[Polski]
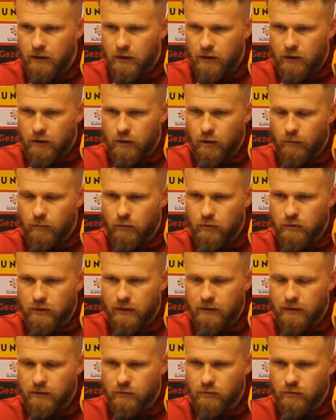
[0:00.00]
i to był już dla
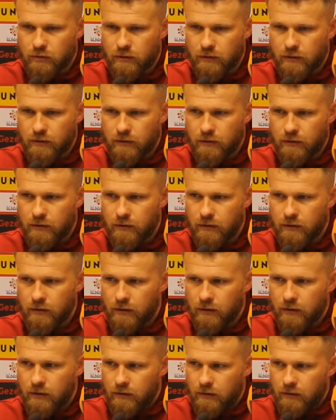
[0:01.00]
nas duży,
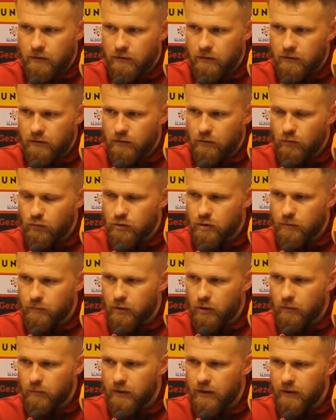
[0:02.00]
e, duży
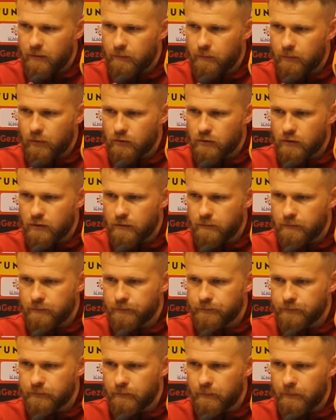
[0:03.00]
problem, po
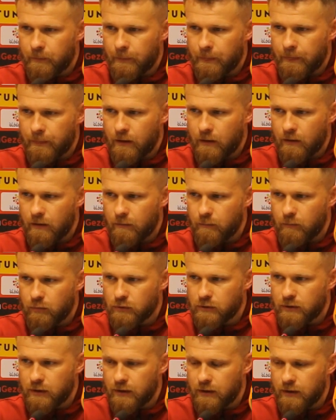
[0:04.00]
czym mm,
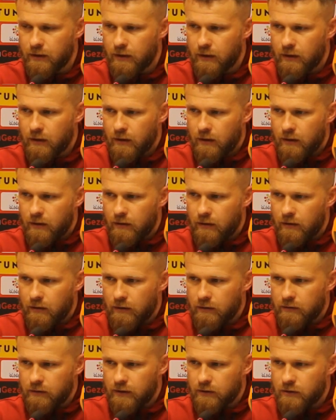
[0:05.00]
później
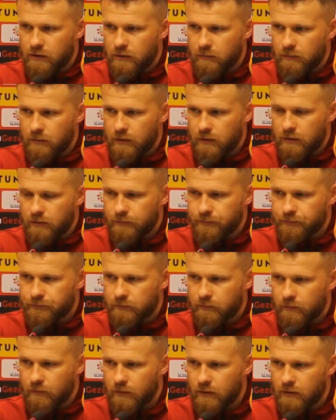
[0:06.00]
tracimy
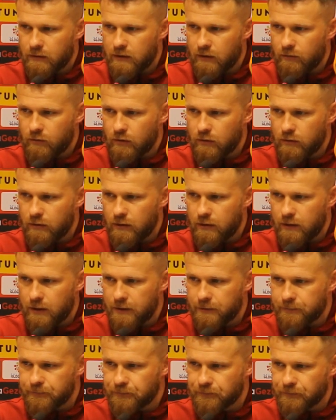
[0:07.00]

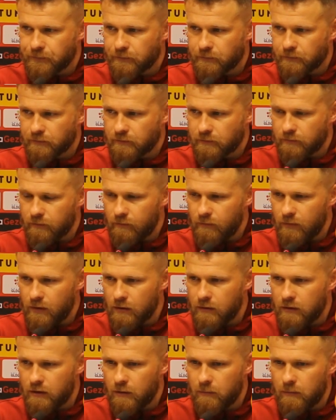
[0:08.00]
zawodnika,
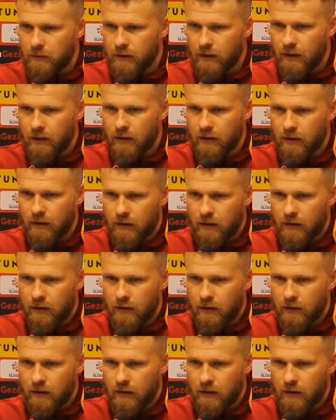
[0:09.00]
nie mija